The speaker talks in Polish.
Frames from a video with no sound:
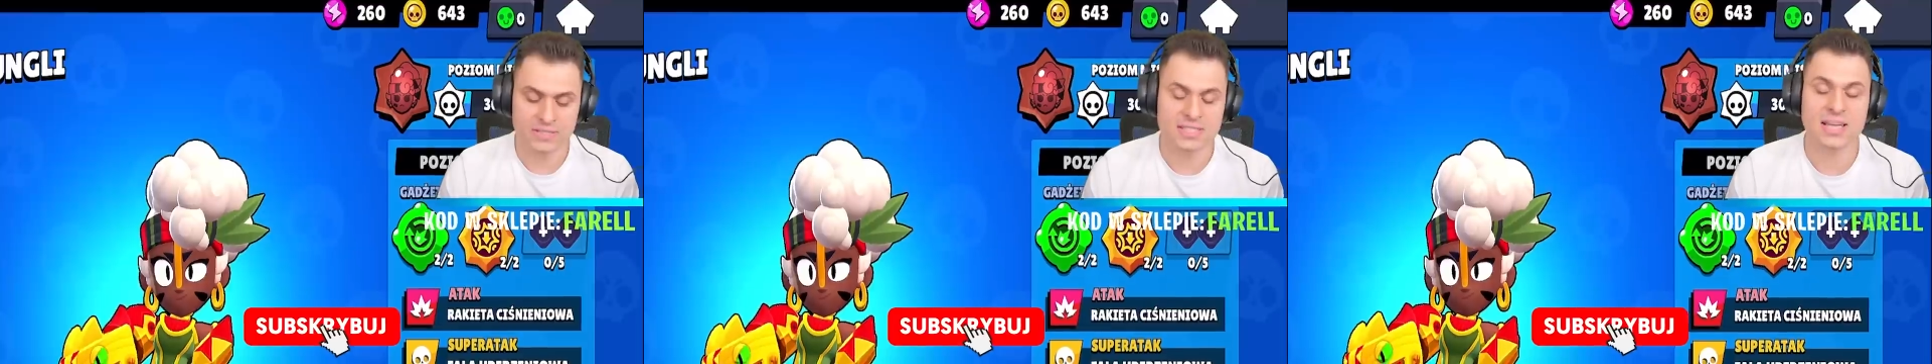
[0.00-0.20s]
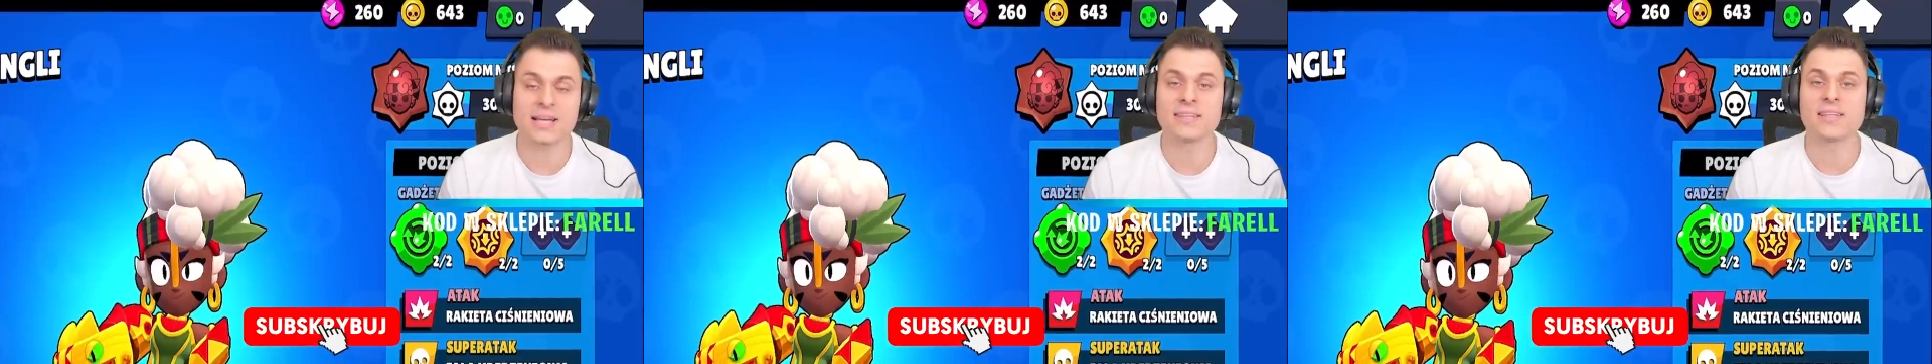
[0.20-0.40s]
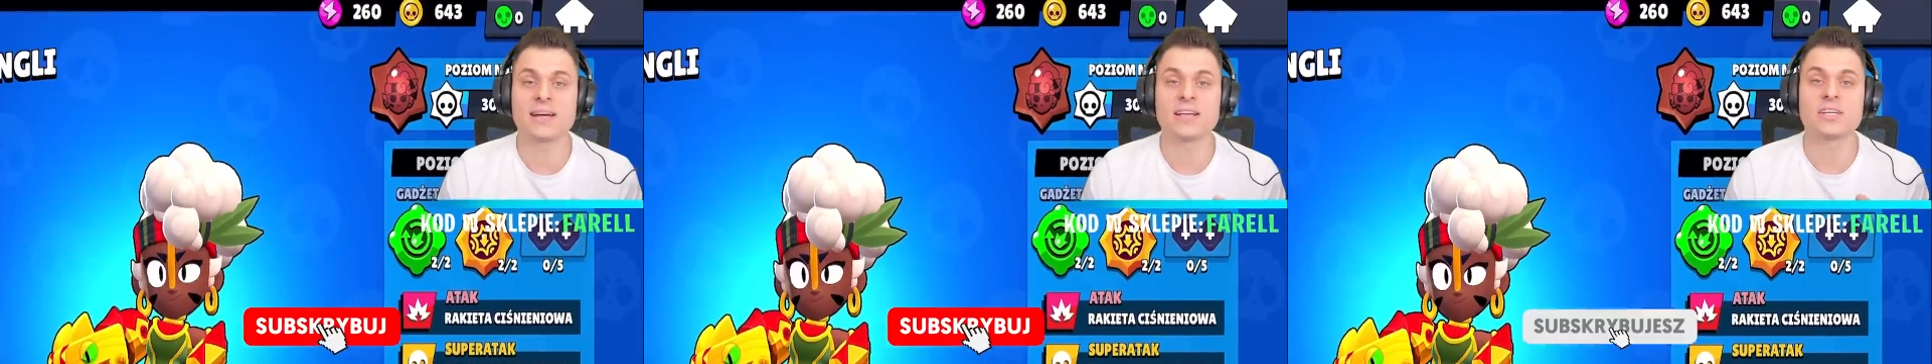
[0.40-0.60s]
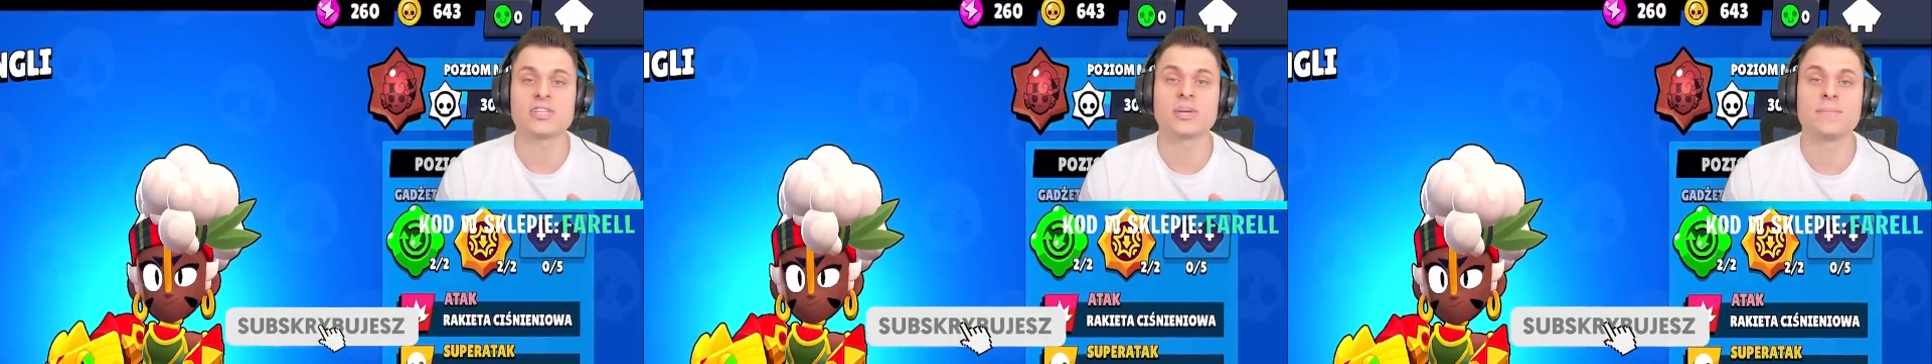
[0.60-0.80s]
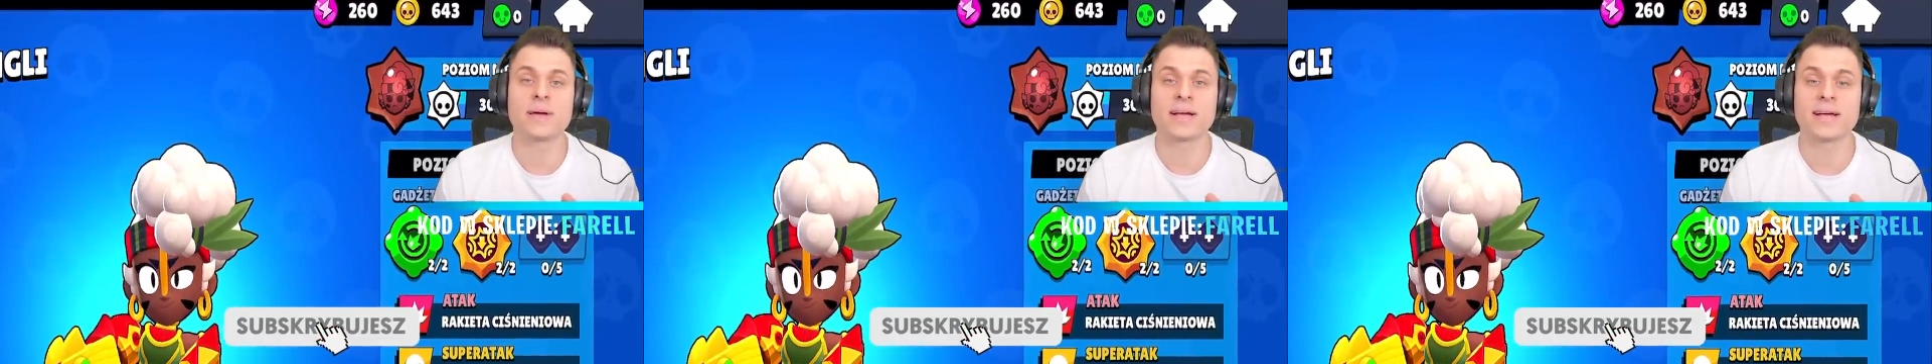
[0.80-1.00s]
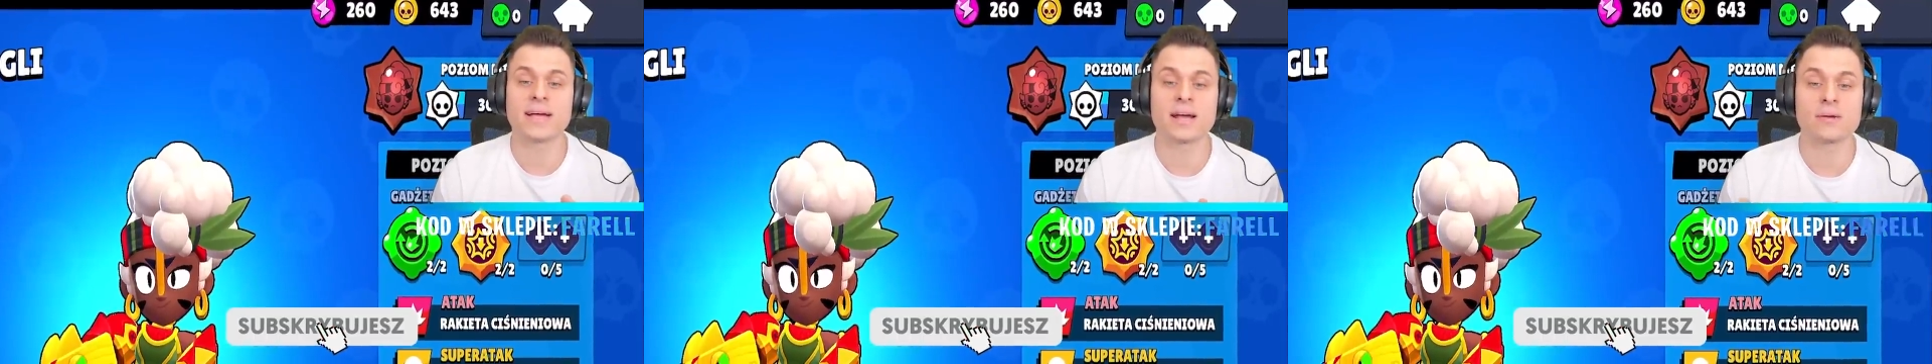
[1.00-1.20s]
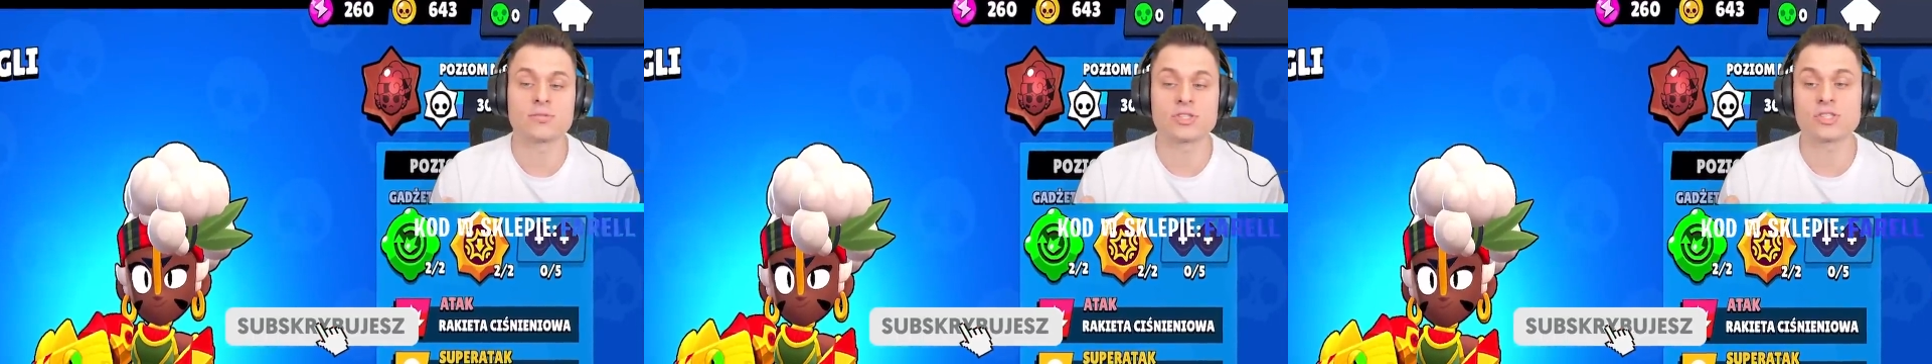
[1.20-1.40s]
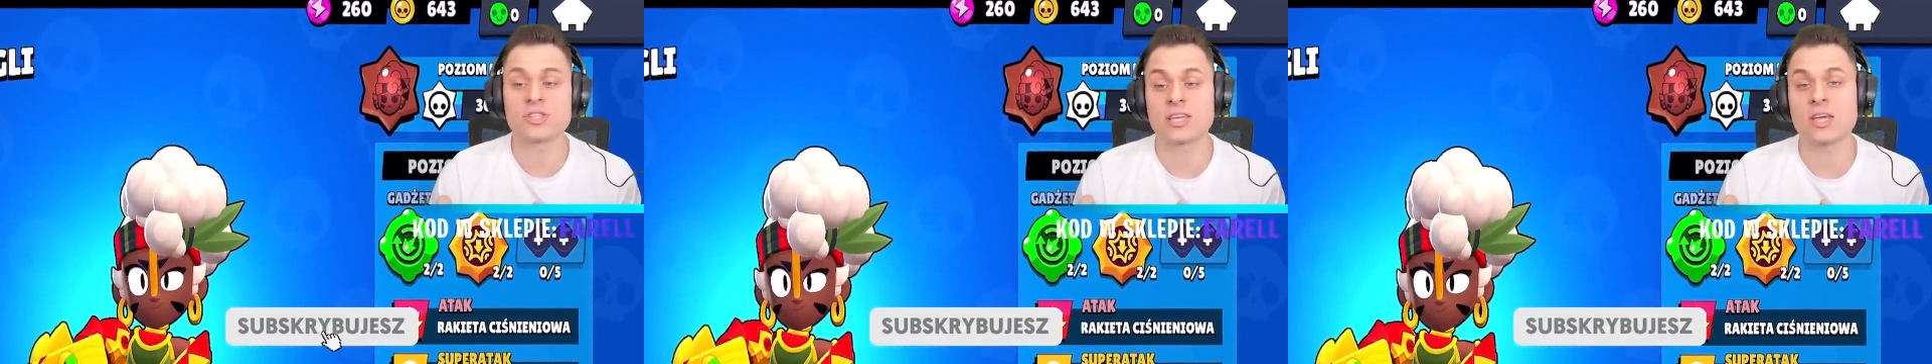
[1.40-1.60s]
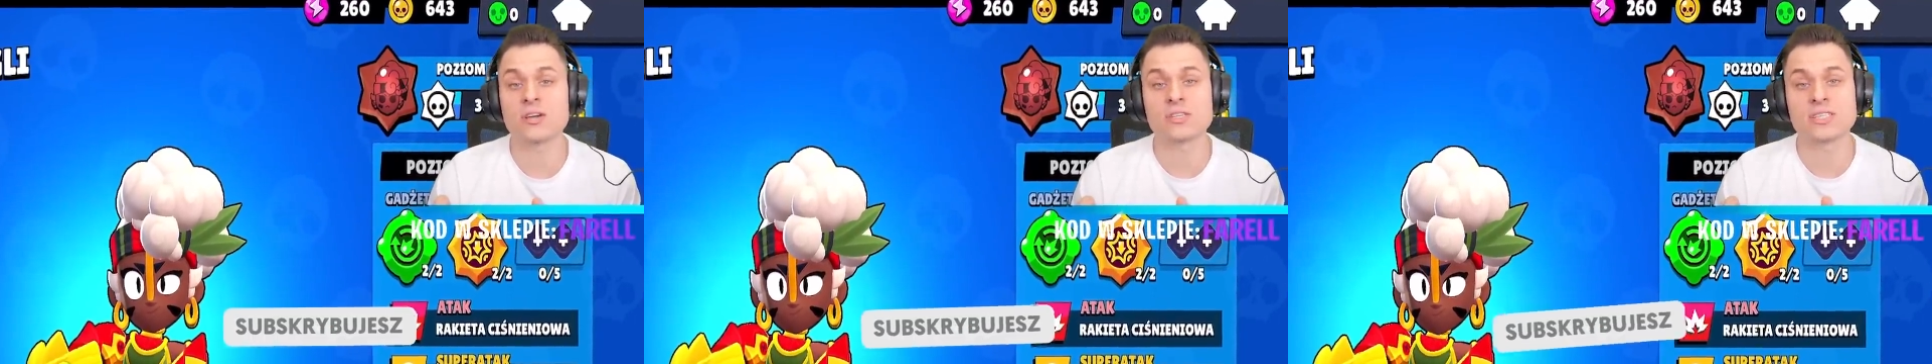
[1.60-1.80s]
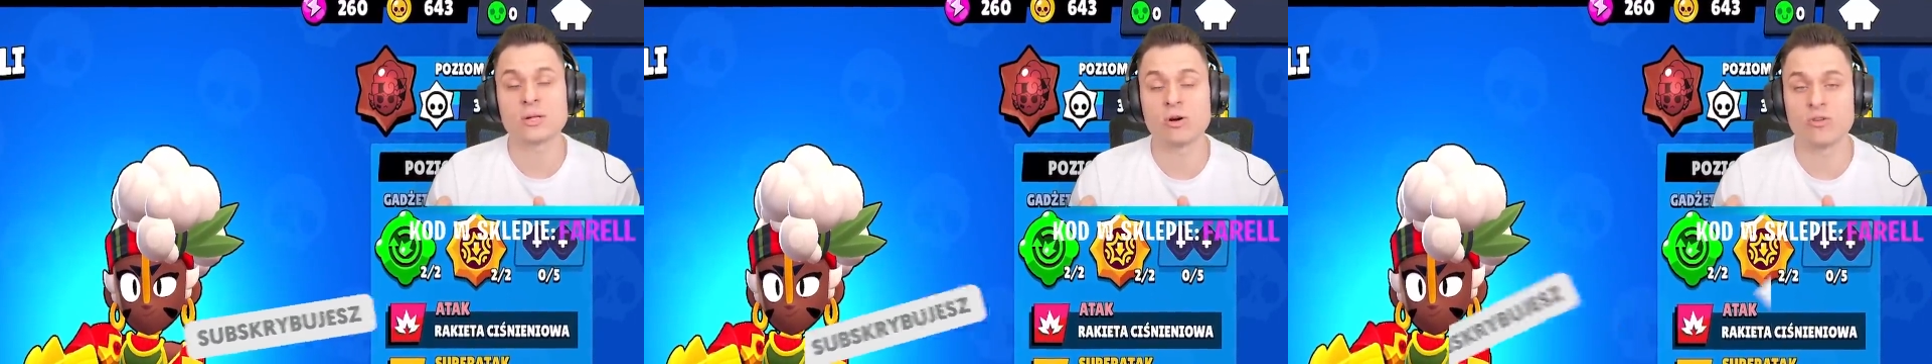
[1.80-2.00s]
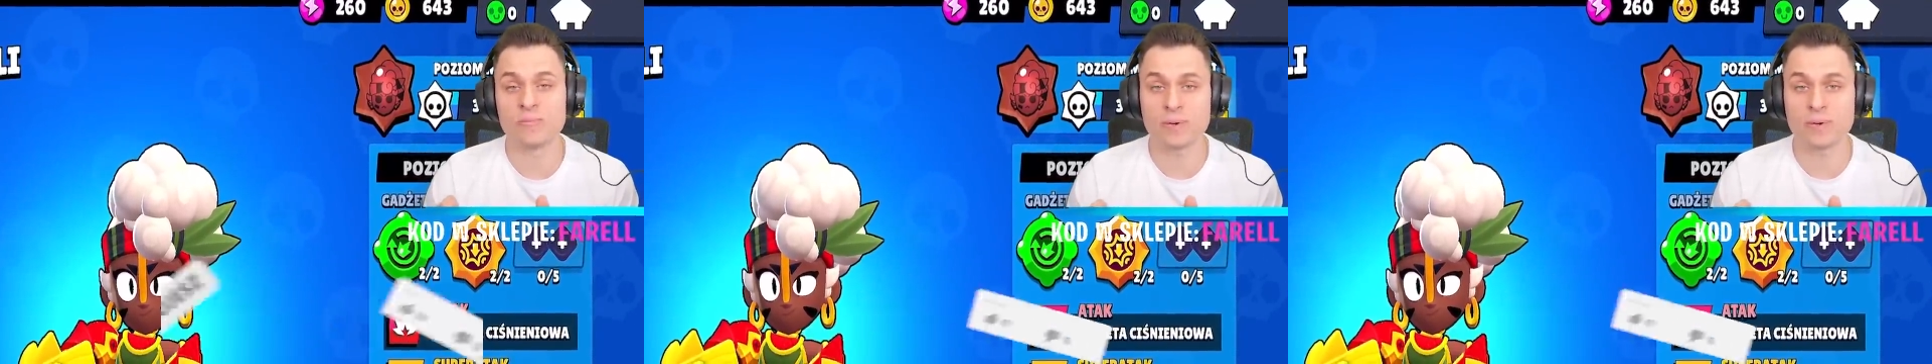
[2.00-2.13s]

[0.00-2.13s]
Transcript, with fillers: Więc ja generalnie się mega jaram, że coś takiego zostało